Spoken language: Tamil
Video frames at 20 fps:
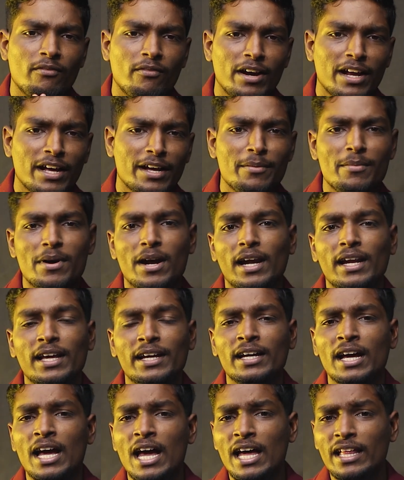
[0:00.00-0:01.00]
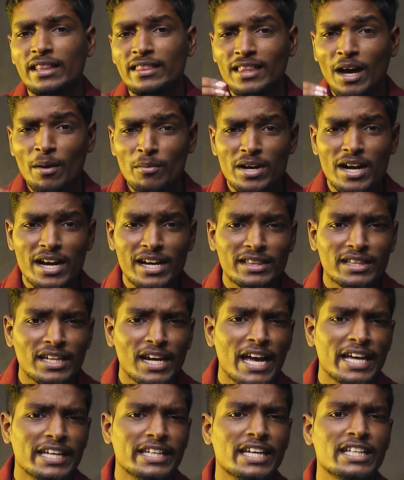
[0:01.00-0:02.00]
வணக்கம் மக்களே
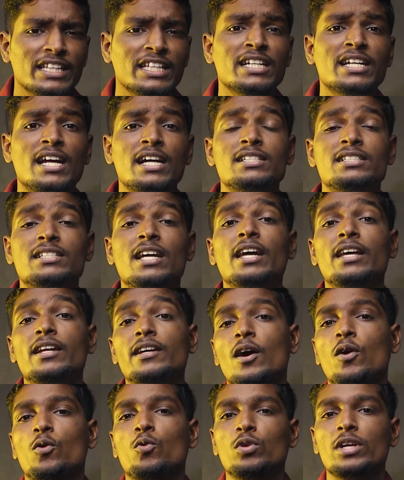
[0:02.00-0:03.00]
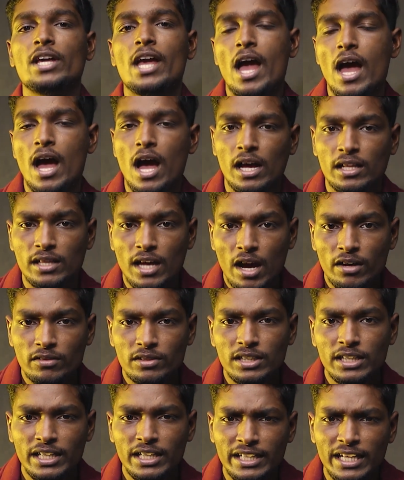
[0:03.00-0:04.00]
தமிழகத்தில் எதிர்கட்சியாக இருக்கக்கூடிய
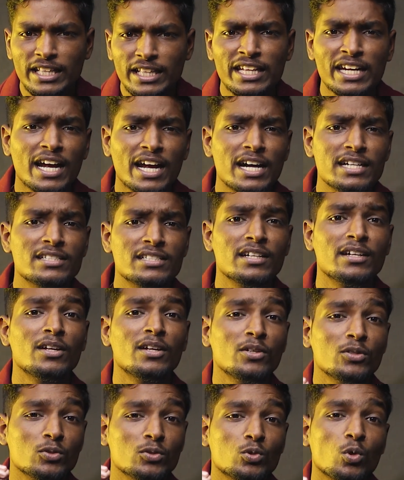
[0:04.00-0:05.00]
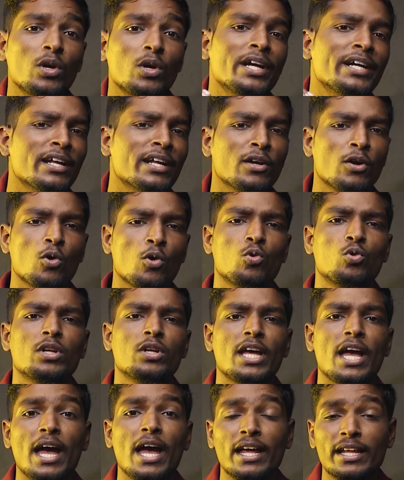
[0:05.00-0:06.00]
அதாவது எதிர்கட்சின்னு சொல்லிட்டு
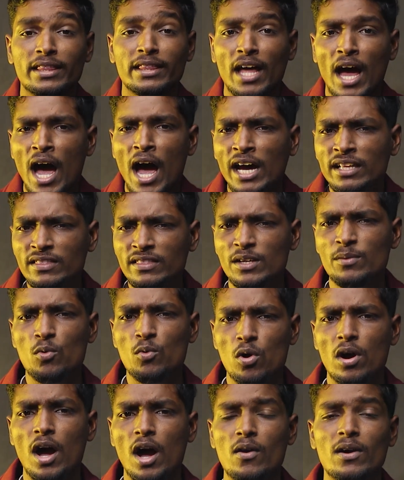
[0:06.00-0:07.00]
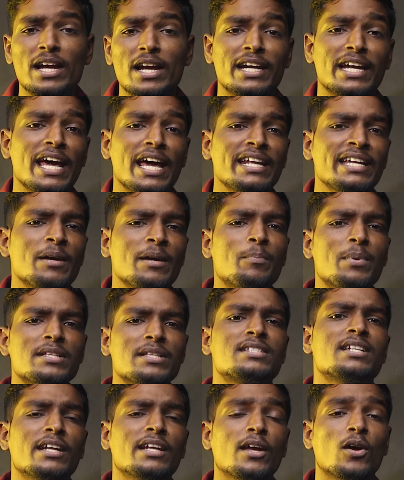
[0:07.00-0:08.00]
இருக்கக்கூடிய இந்த அதிமுகவில் நிறைய
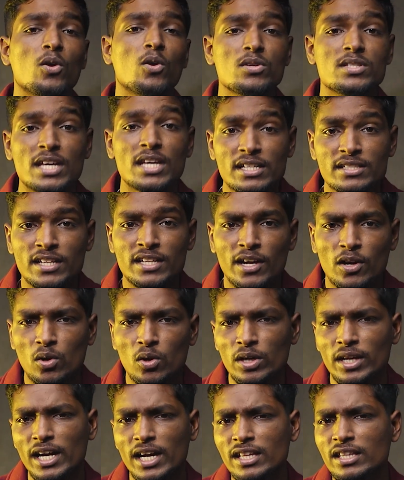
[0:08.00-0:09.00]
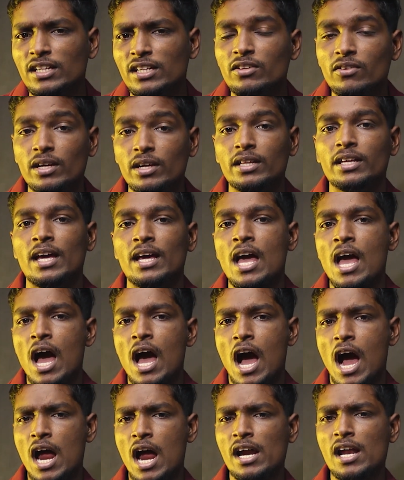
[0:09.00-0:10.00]
பிரச்சனைகளும் சர்ச்சைகளும் எழுந்துட்டு வருது
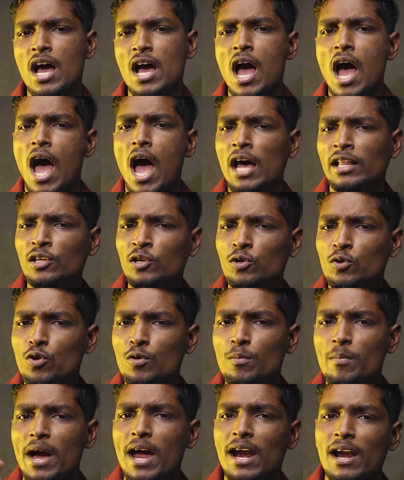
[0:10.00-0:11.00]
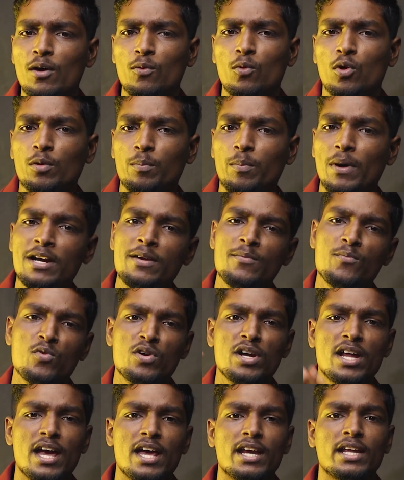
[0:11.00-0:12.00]
ஆனால் அதுக்கும் மேலே ஒரு படி
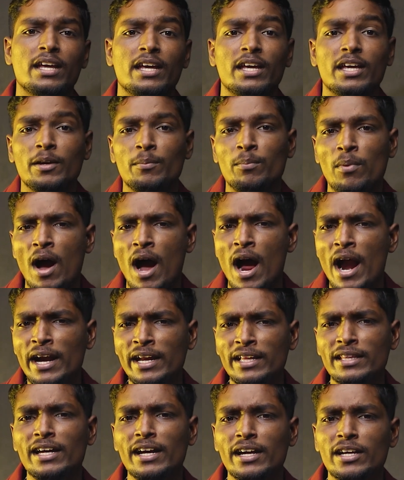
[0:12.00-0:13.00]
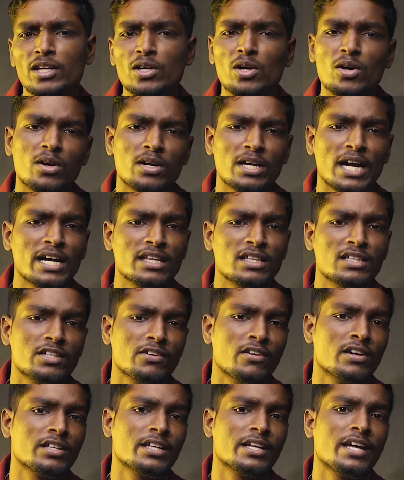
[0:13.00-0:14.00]
முன்னேறி இப்போ அடிதடியும்
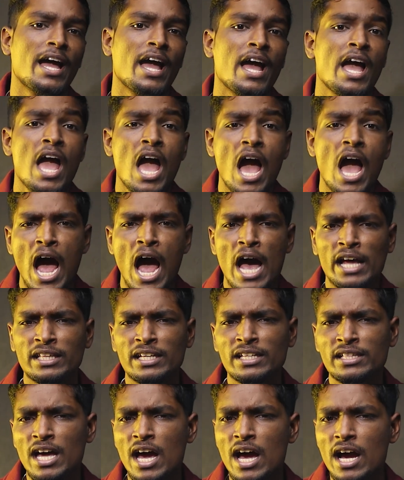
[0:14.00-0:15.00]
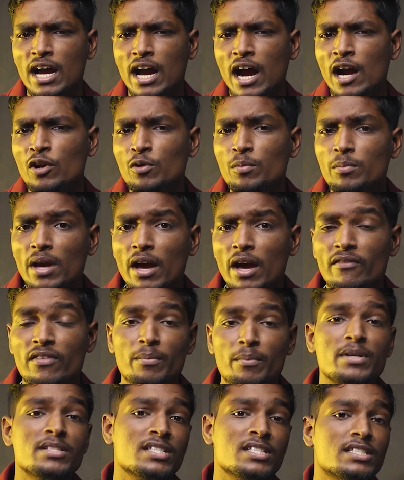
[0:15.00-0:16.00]
நடந்துட்டு வருதுங்க அதை தான் கடுமையாக
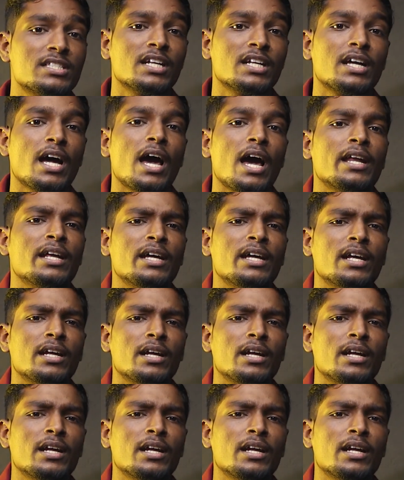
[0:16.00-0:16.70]
விமர்சிச்சிருக்காரு